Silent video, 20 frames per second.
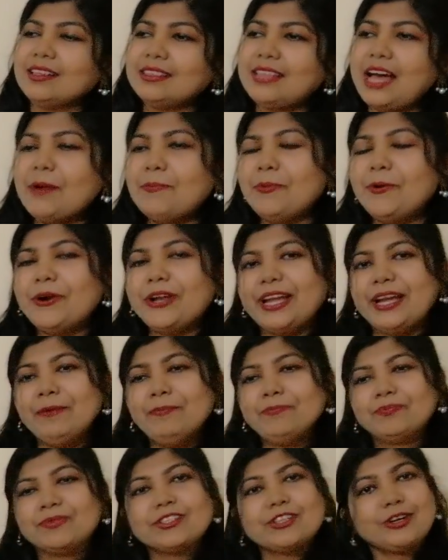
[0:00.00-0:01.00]
তারপরে
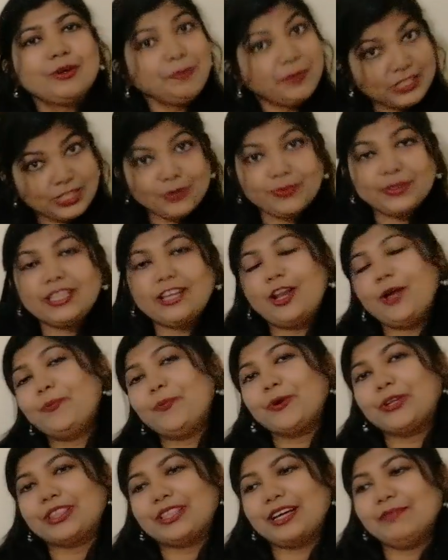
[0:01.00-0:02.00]
যখন বিশ্ববিদ্যালয়ে
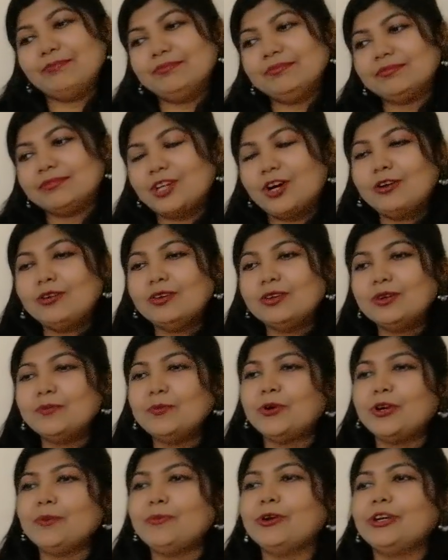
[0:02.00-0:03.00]
পড়তাম তখন
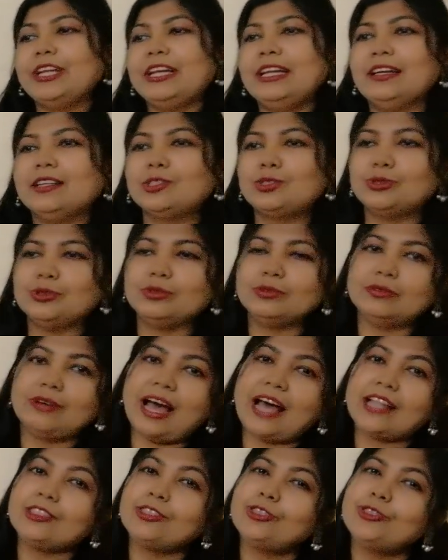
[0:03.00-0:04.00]
মনে মনে একটু
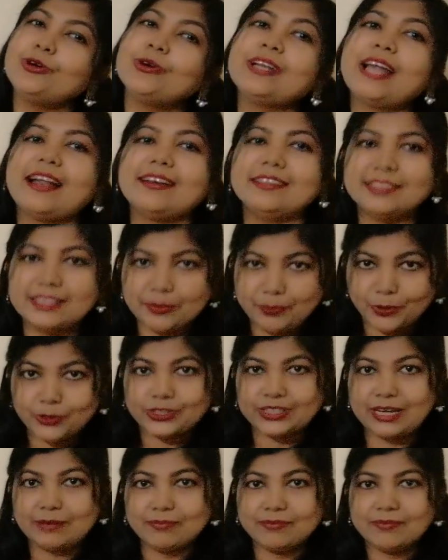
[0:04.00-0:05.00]
আত্মগ্লানিতে
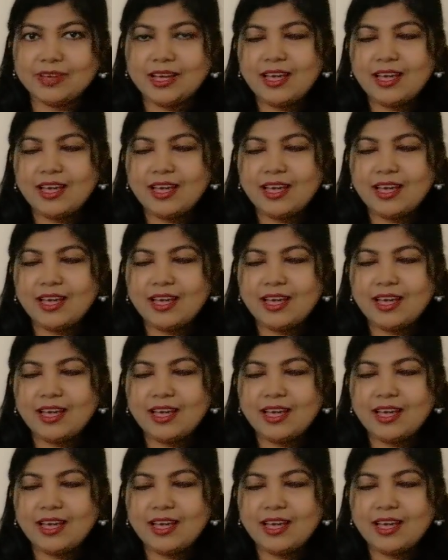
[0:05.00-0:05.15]
ভুগতাম